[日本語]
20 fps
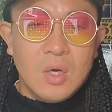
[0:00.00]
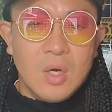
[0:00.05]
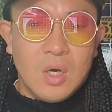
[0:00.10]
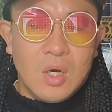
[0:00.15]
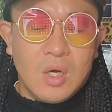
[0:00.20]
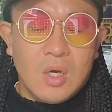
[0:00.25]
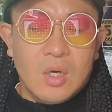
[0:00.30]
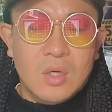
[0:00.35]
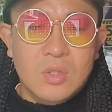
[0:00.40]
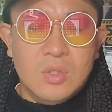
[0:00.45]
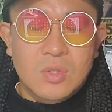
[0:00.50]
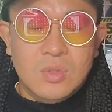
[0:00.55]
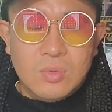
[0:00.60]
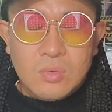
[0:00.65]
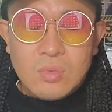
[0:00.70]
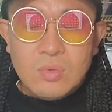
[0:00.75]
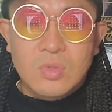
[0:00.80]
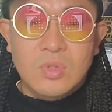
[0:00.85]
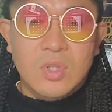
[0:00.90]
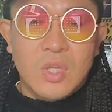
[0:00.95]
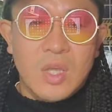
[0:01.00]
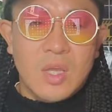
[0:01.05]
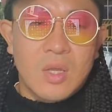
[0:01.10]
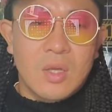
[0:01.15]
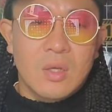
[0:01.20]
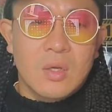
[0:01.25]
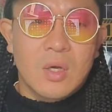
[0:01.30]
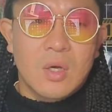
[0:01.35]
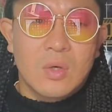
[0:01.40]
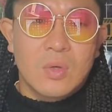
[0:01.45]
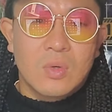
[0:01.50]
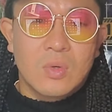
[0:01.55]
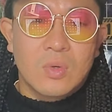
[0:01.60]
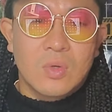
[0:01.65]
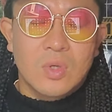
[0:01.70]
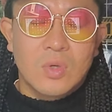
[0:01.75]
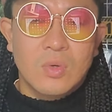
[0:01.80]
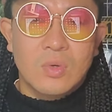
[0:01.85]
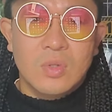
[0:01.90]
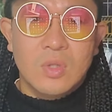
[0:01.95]
はい、すごくね、あ
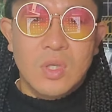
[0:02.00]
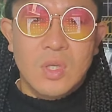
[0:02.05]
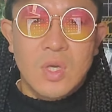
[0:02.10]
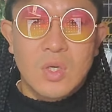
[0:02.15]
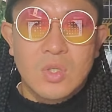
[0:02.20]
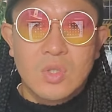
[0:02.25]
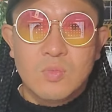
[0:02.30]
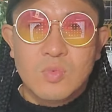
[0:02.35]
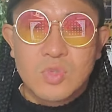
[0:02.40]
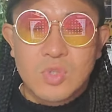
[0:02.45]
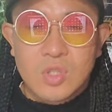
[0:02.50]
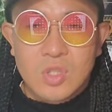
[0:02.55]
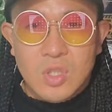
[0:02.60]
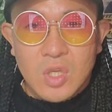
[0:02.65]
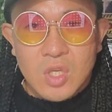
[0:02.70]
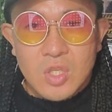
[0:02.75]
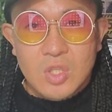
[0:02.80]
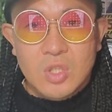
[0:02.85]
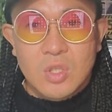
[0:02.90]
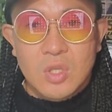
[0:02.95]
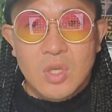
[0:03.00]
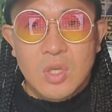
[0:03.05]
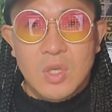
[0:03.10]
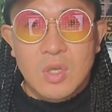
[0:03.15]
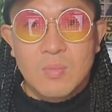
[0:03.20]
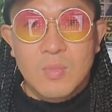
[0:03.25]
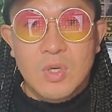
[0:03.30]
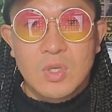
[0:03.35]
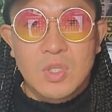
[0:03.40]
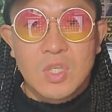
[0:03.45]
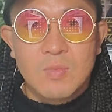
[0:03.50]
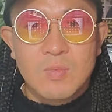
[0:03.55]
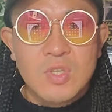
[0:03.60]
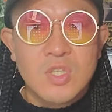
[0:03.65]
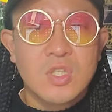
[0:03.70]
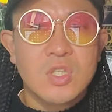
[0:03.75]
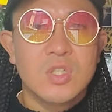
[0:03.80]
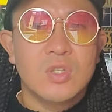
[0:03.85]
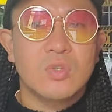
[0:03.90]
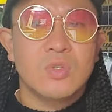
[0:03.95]
の、いろんな薬物に対して、まあ、厳
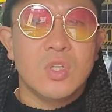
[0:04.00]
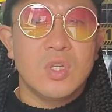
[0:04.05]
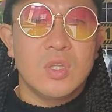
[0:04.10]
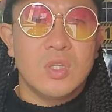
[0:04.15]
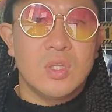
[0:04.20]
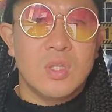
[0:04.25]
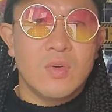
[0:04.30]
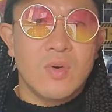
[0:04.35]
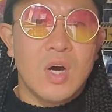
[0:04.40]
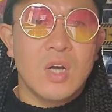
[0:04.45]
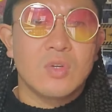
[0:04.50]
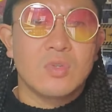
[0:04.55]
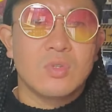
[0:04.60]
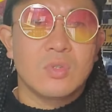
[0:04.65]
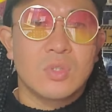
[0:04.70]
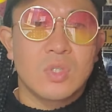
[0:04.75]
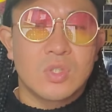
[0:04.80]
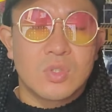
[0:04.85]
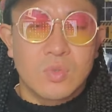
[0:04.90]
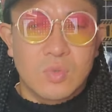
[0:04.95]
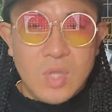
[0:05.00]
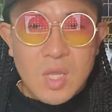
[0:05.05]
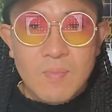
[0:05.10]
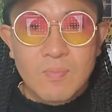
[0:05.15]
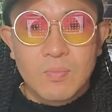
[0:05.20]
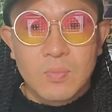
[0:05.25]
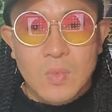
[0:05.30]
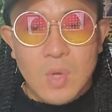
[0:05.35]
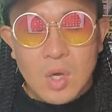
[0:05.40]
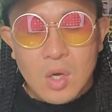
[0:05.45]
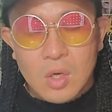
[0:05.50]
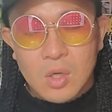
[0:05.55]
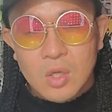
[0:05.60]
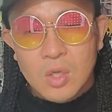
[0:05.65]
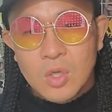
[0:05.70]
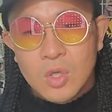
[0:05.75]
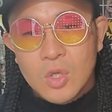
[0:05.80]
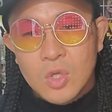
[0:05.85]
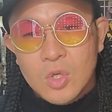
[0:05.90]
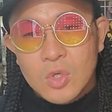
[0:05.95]
しい国ではあるんですよね。はい。
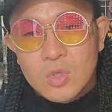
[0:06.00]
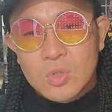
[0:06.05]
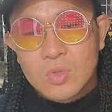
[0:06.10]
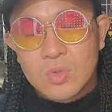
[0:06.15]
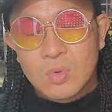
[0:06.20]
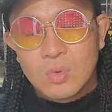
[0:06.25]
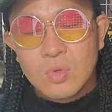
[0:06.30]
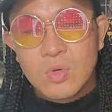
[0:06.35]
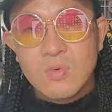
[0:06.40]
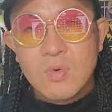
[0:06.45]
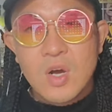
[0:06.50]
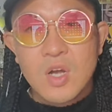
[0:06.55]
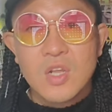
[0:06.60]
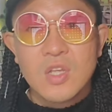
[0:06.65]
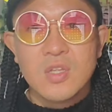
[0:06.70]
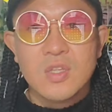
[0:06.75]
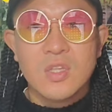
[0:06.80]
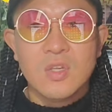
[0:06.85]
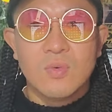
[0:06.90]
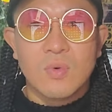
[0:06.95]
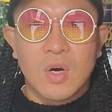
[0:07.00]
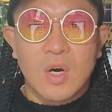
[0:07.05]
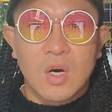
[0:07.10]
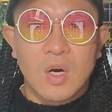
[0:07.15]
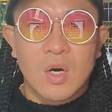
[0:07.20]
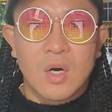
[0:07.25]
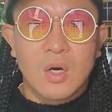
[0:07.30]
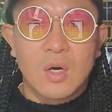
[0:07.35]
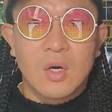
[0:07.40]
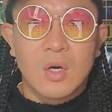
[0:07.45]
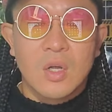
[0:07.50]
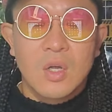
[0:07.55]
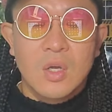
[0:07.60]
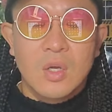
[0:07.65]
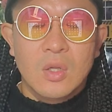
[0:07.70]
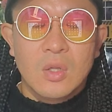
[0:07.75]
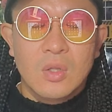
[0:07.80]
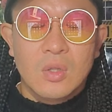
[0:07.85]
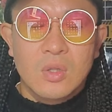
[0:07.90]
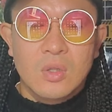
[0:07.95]
その割には、
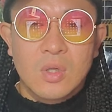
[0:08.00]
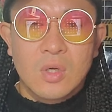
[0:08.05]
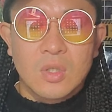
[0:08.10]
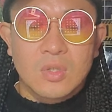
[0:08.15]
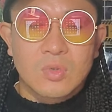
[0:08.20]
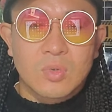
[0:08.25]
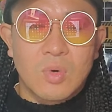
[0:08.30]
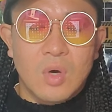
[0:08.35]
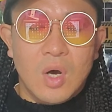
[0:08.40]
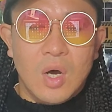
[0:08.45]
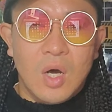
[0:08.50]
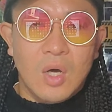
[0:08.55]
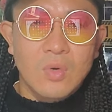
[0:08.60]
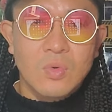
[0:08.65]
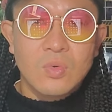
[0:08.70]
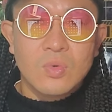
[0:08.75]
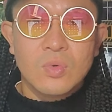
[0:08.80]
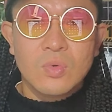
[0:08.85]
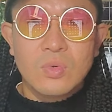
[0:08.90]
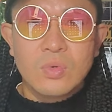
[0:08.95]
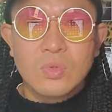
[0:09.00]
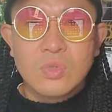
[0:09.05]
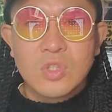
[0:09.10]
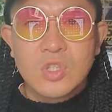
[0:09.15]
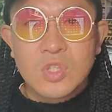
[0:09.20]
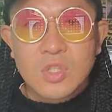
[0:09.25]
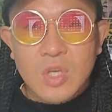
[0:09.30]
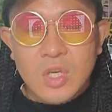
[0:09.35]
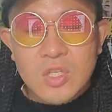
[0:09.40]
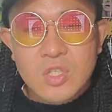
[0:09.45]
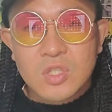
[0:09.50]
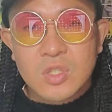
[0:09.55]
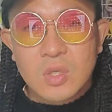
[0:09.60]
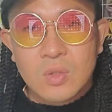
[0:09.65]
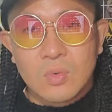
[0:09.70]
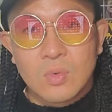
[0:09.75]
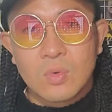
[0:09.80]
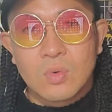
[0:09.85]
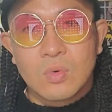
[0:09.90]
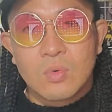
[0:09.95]
なんかその、アルコールに対し
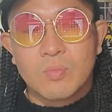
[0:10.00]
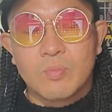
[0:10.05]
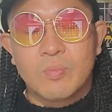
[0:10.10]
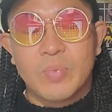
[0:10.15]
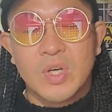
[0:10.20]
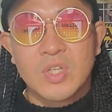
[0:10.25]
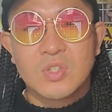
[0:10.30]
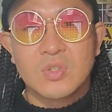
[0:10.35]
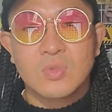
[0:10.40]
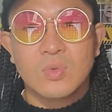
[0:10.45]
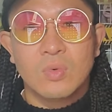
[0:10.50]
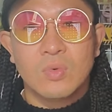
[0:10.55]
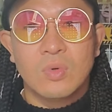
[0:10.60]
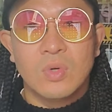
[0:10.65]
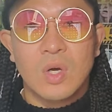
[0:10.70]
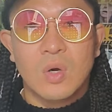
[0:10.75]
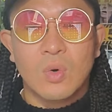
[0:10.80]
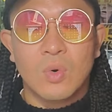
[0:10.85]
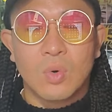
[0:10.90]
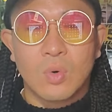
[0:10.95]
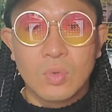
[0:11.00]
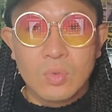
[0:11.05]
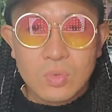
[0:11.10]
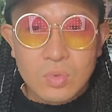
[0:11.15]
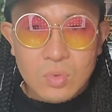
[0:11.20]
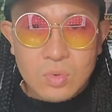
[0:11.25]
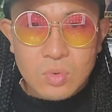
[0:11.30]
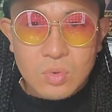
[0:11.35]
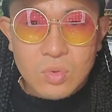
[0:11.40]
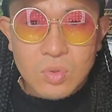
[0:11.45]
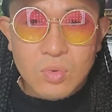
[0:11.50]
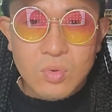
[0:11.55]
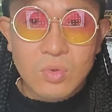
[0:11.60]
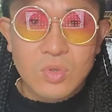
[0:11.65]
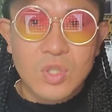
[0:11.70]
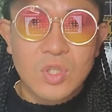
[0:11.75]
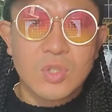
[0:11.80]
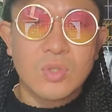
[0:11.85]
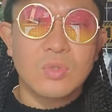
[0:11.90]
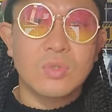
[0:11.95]
ての罰則が本
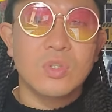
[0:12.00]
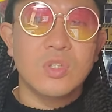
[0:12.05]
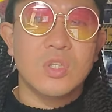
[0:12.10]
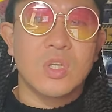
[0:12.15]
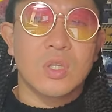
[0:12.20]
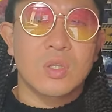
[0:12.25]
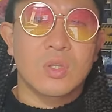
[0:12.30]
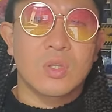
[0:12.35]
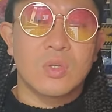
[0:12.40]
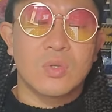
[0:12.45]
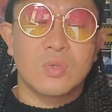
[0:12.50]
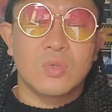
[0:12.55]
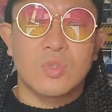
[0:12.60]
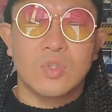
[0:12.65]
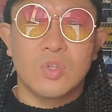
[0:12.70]
当に緩いなっていうふ